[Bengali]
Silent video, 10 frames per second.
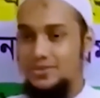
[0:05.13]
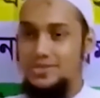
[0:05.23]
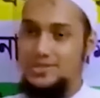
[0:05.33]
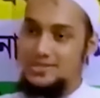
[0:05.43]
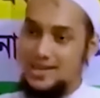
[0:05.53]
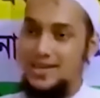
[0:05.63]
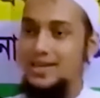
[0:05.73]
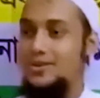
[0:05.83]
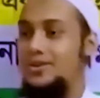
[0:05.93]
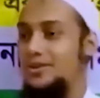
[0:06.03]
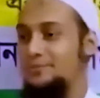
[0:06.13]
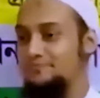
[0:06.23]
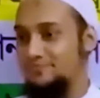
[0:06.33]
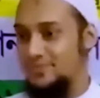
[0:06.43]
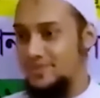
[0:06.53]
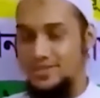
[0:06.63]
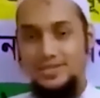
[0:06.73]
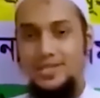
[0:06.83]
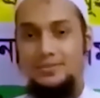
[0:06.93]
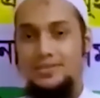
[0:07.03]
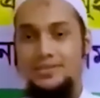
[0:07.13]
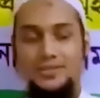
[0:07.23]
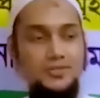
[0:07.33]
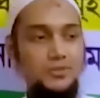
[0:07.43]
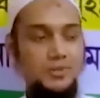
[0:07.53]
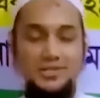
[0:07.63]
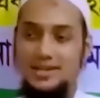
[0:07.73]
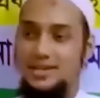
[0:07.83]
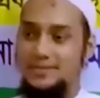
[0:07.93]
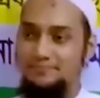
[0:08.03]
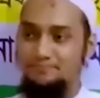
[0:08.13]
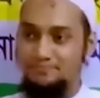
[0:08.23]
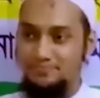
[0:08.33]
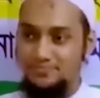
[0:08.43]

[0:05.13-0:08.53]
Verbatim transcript: কারণ দেশটা চালায় র দেশটা আমাদের দেশের গভর্নমেন্ট চালায় না